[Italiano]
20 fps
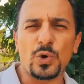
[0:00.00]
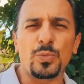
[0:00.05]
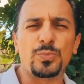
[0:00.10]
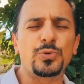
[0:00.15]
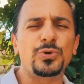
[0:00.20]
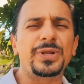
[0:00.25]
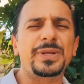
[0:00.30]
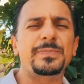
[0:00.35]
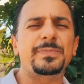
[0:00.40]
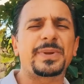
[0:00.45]

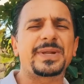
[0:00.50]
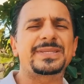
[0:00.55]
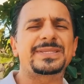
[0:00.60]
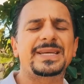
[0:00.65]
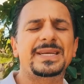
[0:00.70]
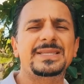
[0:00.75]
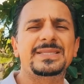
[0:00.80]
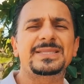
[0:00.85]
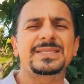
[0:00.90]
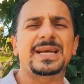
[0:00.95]
oppure in
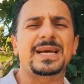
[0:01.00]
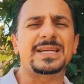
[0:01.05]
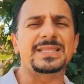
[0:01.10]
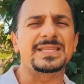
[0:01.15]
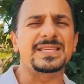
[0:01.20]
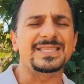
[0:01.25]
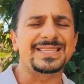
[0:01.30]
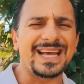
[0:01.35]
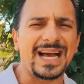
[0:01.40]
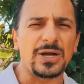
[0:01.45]
presenza
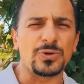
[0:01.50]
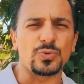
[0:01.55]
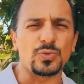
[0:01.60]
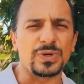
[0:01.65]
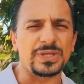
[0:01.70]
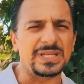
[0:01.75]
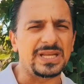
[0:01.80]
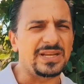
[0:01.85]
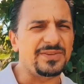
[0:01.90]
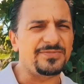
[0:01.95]
di
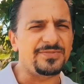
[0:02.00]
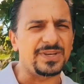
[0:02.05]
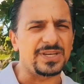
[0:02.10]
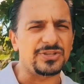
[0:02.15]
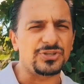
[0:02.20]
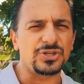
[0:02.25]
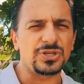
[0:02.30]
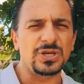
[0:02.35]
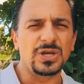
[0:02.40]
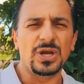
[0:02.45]
sangue nelle
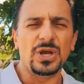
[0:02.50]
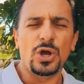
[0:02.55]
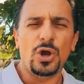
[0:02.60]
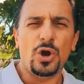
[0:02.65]
feci,